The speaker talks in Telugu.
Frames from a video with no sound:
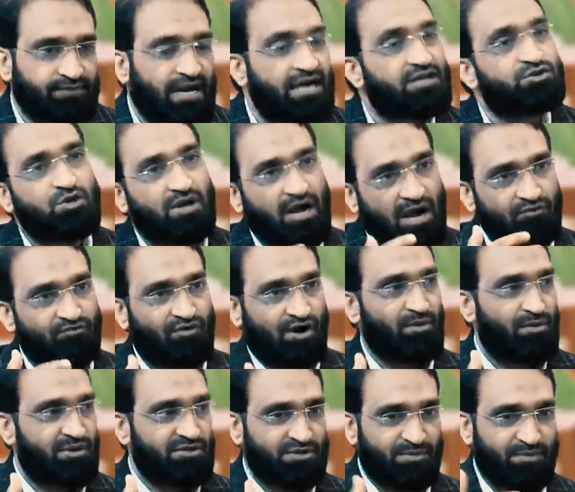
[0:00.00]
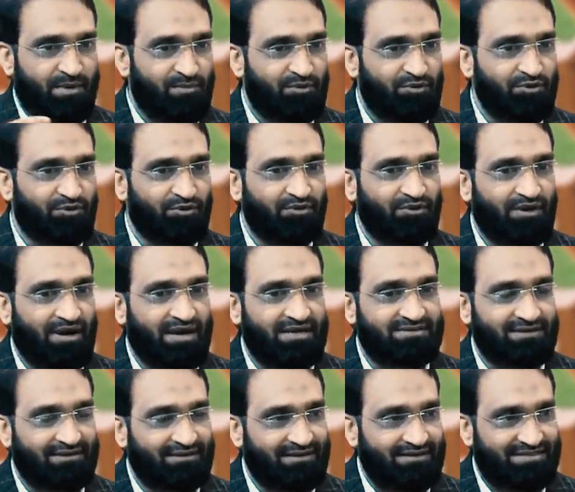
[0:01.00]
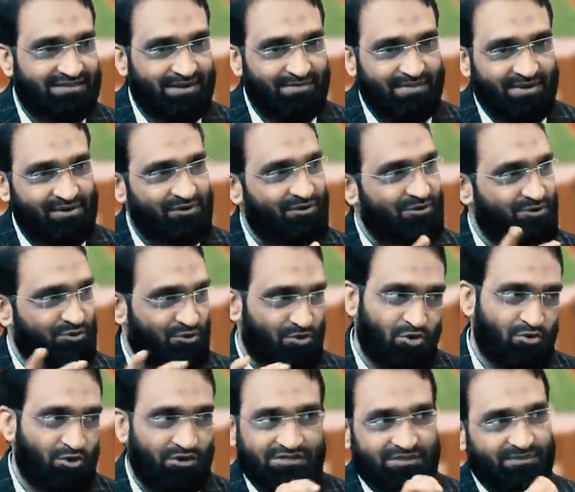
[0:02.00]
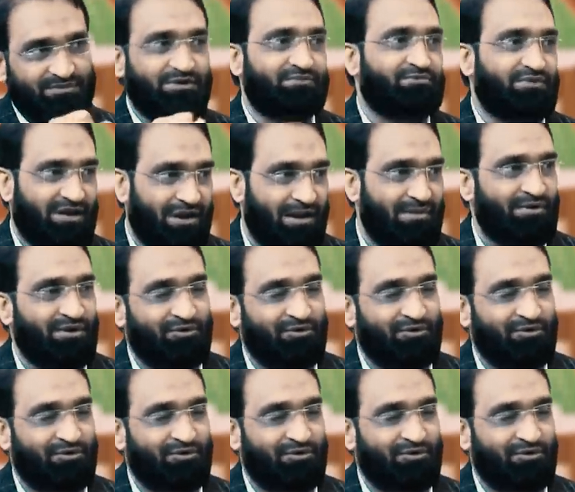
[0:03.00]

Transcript: యాక్చువల్లీ ఆ ఫార్ములా చెప్పే ముందు అసలు డిసిషన్ మేకింగ్ గురించి ఒక కాన్సెప్ట్ చెప్తాను నేను